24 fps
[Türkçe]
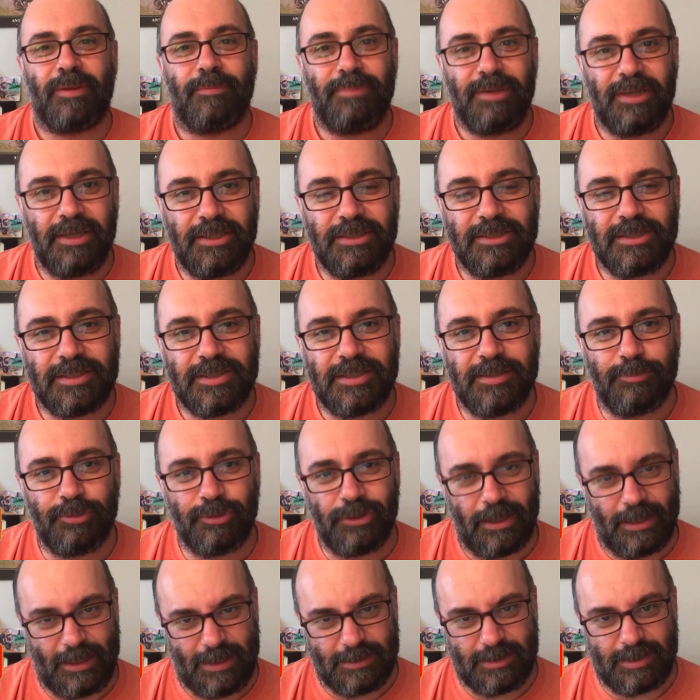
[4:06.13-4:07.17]
Birincisi
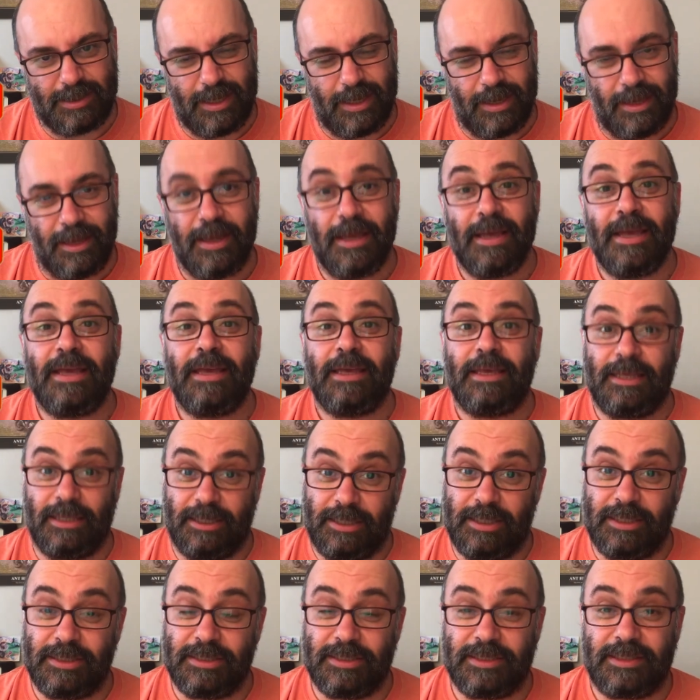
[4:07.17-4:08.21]
bunlar eski.
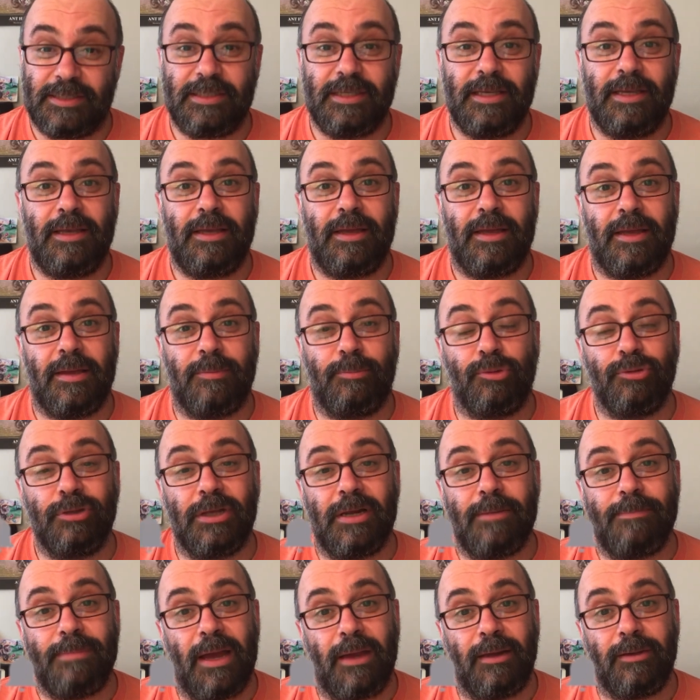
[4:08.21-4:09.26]
İkincisi e,
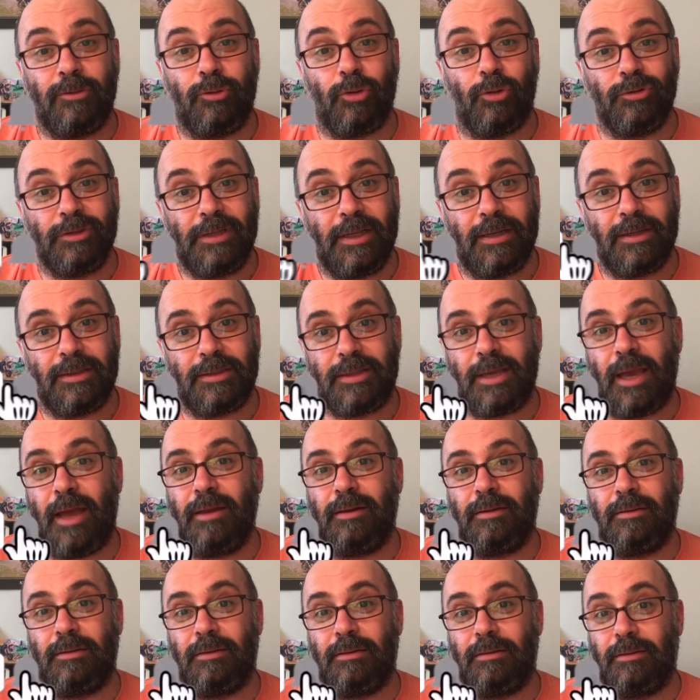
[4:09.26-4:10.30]
bunları ben
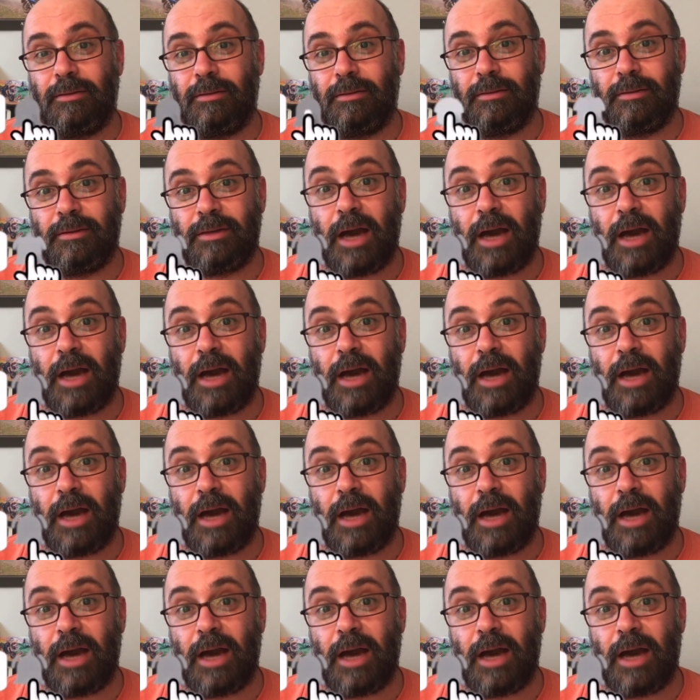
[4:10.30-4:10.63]
gönderirken e,